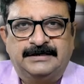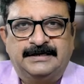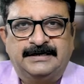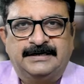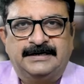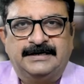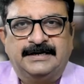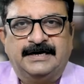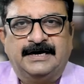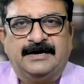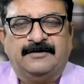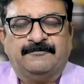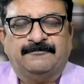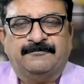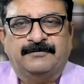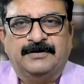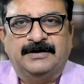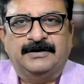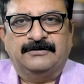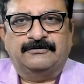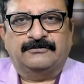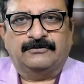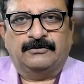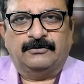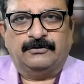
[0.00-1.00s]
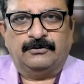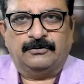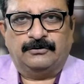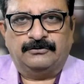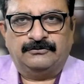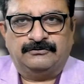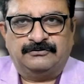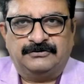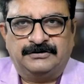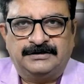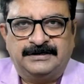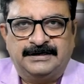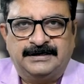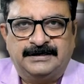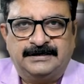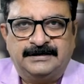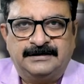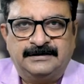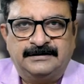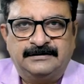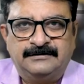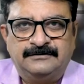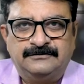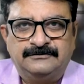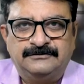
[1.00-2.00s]
ने नया फ्लैश लॉन्च किया
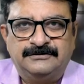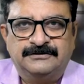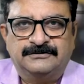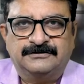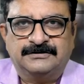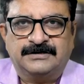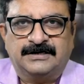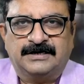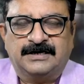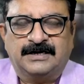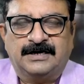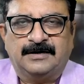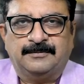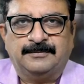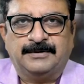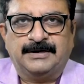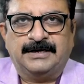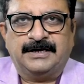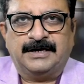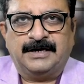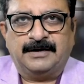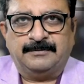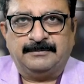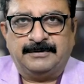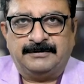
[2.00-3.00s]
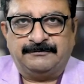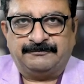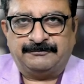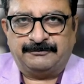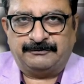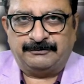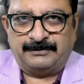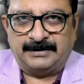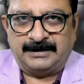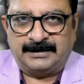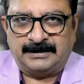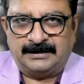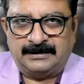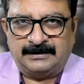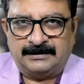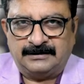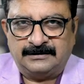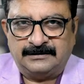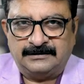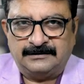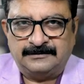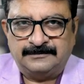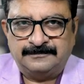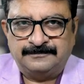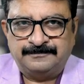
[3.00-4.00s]
है जिसका नाम है एम एफ ट्वेल्व
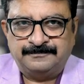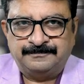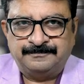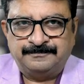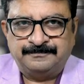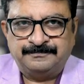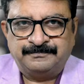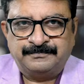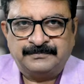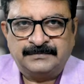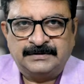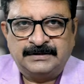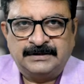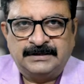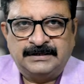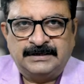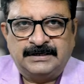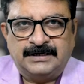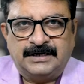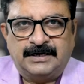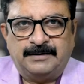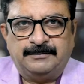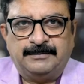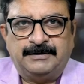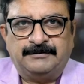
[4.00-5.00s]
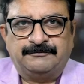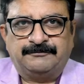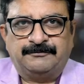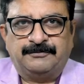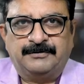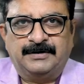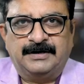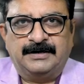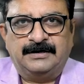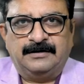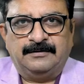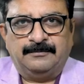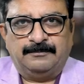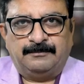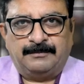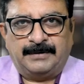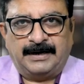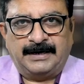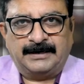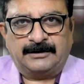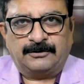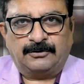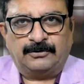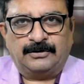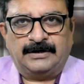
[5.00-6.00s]
एम एफ ट्वेल्व
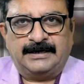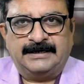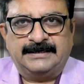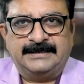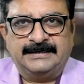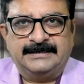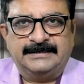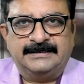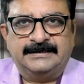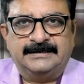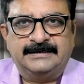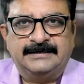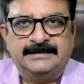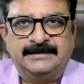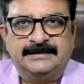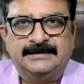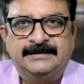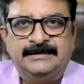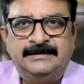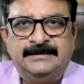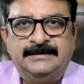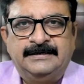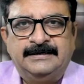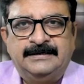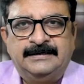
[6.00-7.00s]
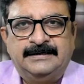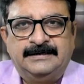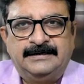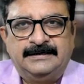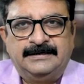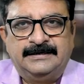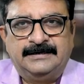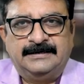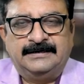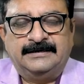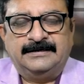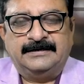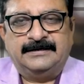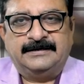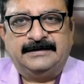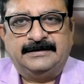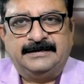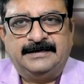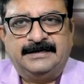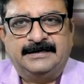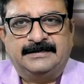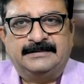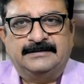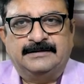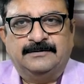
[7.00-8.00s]
माइक्रो लाइटिंग के लिए
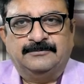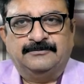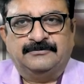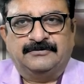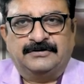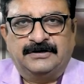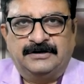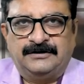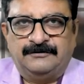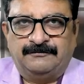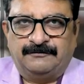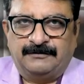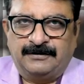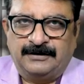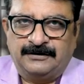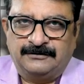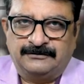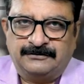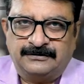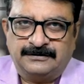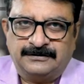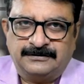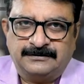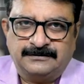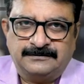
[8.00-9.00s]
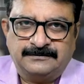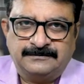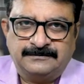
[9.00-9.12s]
एकदम सही फ्लैश है